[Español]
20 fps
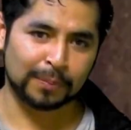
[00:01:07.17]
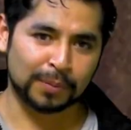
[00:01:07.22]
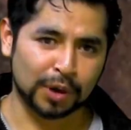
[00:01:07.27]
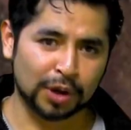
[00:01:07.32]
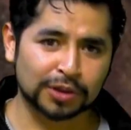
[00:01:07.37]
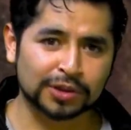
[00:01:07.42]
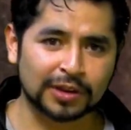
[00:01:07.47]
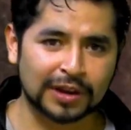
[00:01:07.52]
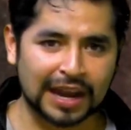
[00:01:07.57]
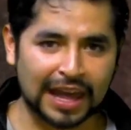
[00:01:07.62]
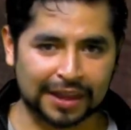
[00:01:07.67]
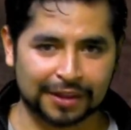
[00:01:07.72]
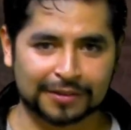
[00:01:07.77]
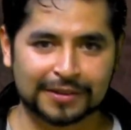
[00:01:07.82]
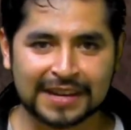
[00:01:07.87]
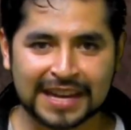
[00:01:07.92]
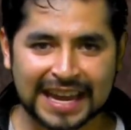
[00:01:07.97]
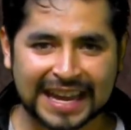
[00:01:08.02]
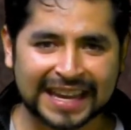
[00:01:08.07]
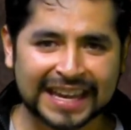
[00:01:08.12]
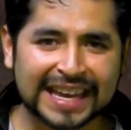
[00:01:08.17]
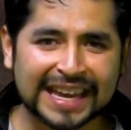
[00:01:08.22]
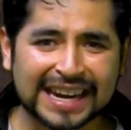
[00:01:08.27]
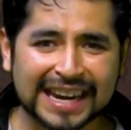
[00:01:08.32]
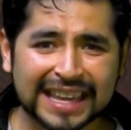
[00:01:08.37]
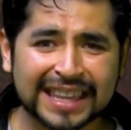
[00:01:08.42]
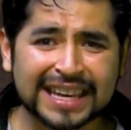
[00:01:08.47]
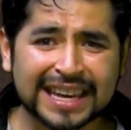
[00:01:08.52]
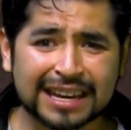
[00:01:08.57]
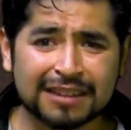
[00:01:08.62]
Por otro lado, ¿en qué
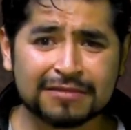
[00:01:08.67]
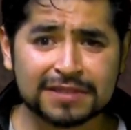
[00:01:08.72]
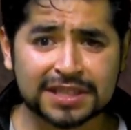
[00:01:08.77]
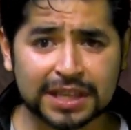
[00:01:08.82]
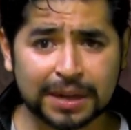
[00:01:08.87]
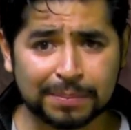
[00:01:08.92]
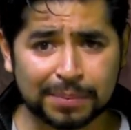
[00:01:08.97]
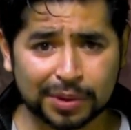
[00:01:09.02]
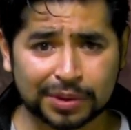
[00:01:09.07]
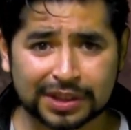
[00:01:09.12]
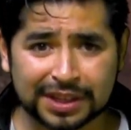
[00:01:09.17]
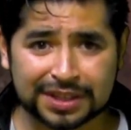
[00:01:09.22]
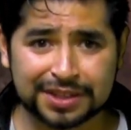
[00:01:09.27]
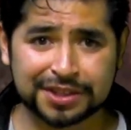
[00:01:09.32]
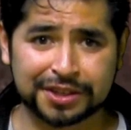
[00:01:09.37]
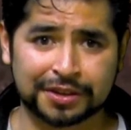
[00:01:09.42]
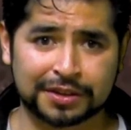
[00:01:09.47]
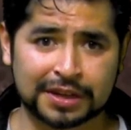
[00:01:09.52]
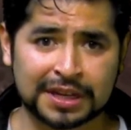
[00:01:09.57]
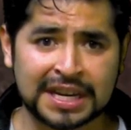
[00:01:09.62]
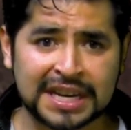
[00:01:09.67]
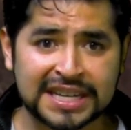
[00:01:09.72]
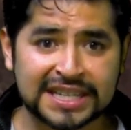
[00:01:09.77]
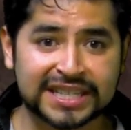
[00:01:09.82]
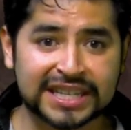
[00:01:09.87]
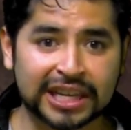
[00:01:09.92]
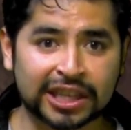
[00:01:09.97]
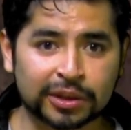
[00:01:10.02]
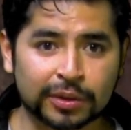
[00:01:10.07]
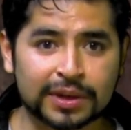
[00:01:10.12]
radica nuestra protección,
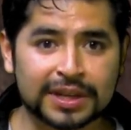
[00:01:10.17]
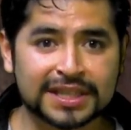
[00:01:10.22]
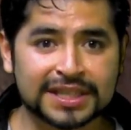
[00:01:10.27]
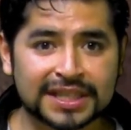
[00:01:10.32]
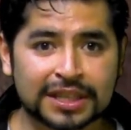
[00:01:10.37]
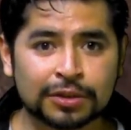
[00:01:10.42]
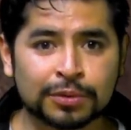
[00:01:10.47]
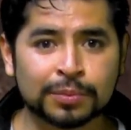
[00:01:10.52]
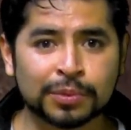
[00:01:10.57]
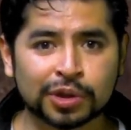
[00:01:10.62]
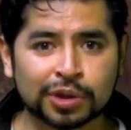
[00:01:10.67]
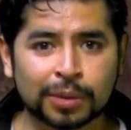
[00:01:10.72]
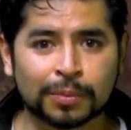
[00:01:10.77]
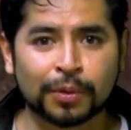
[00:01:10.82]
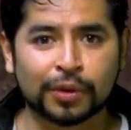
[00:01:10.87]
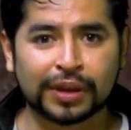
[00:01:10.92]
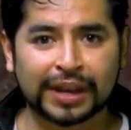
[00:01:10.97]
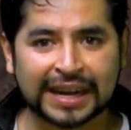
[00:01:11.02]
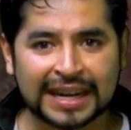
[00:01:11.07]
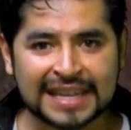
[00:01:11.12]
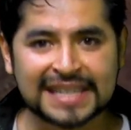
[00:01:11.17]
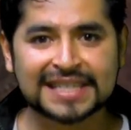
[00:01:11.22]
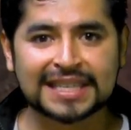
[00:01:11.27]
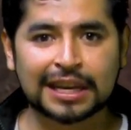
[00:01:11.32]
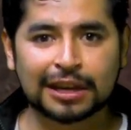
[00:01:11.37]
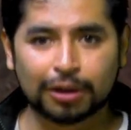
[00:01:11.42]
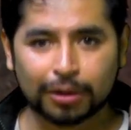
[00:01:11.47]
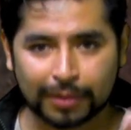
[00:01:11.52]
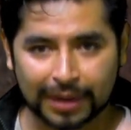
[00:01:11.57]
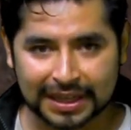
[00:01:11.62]
siendo este un mundo
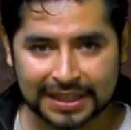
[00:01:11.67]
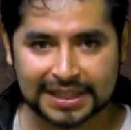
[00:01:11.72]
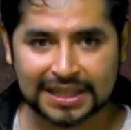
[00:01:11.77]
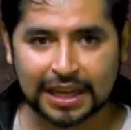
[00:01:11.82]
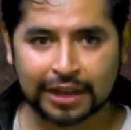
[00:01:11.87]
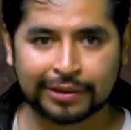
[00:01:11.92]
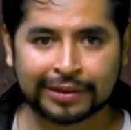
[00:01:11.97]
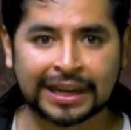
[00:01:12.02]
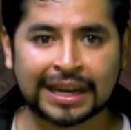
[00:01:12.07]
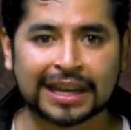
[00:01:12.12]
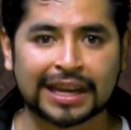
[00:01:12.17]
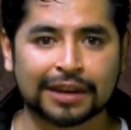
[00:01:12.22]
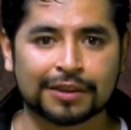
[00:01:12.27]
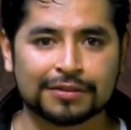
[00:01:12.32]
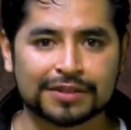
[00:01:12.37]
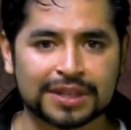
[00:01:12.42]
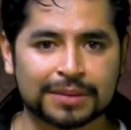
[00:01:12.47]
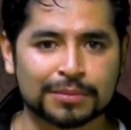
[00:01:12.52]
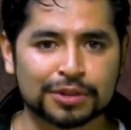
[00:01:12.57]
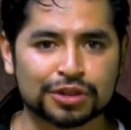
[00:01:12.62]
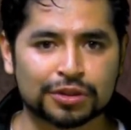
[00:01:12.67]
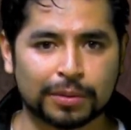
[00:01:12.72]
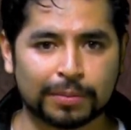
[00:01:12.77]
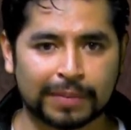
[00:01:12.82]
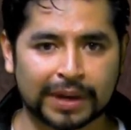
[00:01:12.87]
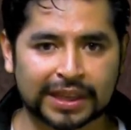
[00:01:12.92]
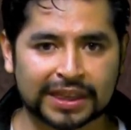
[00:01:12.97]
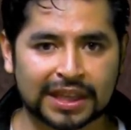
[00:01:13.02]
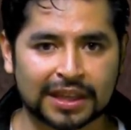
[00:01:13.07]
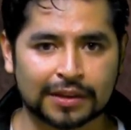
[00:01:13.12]
modernista y globalizado en el que nos hemos
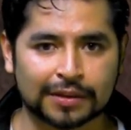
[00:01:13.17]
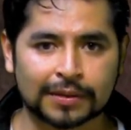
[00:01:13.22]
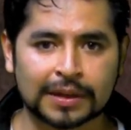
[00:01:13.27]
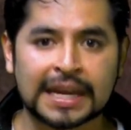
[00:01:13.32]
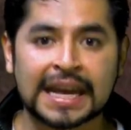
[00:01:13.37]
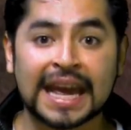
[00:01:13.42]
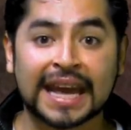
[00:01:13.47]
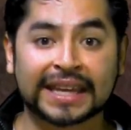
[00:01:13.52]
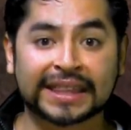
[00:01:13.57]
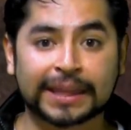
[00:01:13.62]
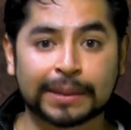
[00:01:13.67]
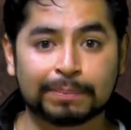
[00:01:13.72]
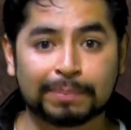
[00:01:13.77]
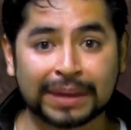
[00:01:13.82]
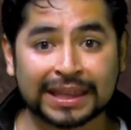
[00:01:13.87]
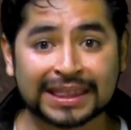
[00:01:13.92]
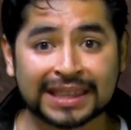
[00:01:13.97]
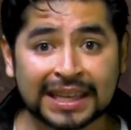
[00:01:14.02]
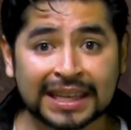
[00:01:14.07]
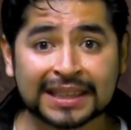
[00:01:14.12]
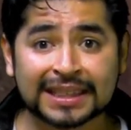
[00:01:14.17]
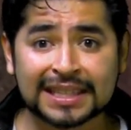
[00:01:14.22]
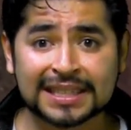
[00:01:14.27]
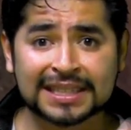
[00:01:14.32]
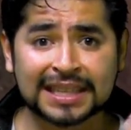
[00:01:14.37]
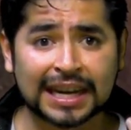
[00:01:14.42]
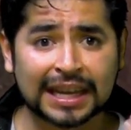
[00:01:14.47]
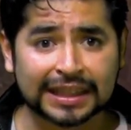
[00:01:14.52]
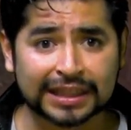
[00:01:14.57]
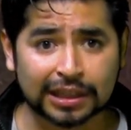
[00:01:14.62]
convertido, en
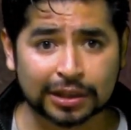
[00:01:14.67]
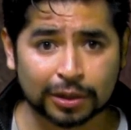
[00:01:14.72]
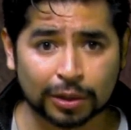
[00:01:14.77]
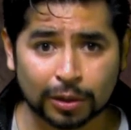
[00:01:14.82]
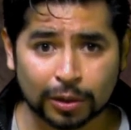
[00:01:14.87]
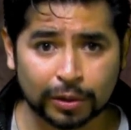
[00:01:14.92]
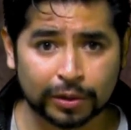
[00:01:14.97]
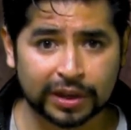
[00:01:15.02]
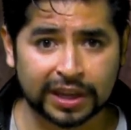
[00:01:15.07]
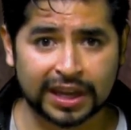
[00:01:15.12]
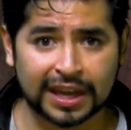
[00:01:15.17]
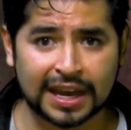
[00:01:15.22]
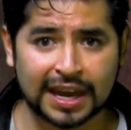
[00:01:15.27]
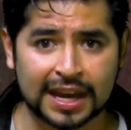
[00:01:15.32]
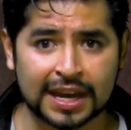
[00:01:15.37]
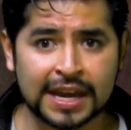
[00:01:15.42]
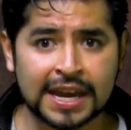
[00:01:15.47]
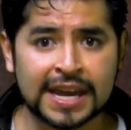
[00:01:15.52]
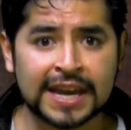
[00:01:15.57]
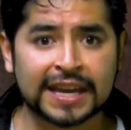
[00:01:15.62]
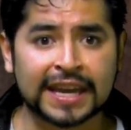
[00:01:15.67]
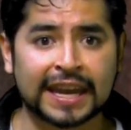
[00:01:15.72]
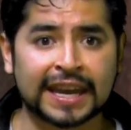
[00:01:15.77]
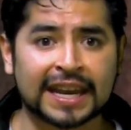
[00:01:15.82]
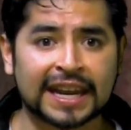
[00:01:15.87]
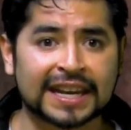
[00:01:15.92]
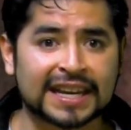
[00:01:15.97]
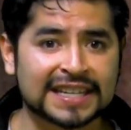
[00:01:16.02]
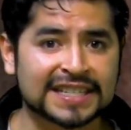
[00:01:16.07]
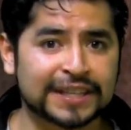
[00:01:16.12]
dependientes de la tecnología y
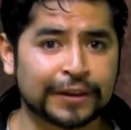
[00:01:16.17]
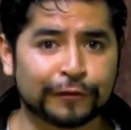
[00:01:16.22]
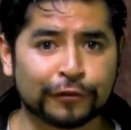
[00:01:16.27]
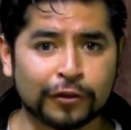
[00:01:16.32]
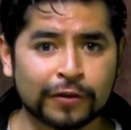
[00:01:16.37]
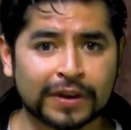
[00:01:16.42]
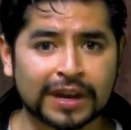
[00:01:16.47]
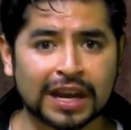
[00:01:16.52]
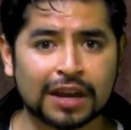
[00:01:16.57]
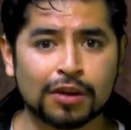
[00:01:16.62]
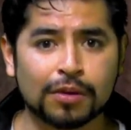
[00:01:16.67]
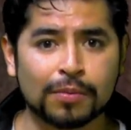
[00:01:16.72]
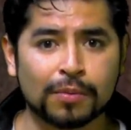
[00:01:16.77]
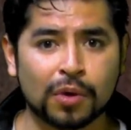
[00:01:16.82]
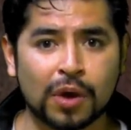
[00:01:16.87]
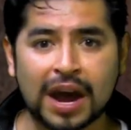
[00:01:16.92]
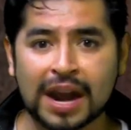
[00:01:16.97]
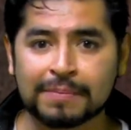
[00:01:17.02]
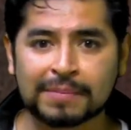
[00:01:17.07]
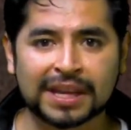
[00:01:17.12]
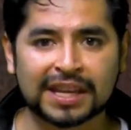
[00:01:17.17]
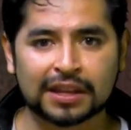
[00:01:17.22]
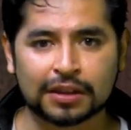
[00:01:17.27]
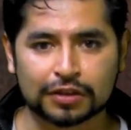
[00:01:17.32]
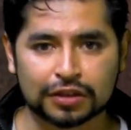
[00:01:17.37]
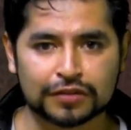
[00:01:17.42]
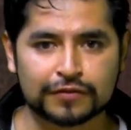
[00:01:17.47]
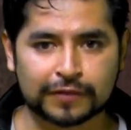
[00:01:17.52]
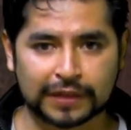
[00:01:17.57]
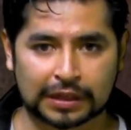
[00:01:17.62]
en el que se funge como arma de
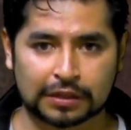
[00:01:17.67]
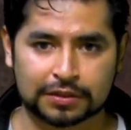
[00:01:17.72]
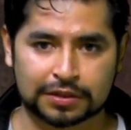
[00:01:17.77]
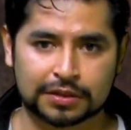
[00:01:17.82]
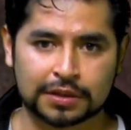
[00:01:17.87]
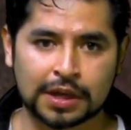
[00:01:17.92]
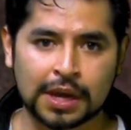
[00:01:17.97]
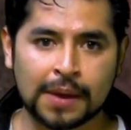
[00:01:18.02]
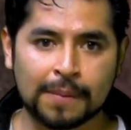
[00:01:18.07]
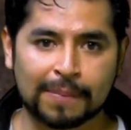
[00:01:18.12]
dos filos?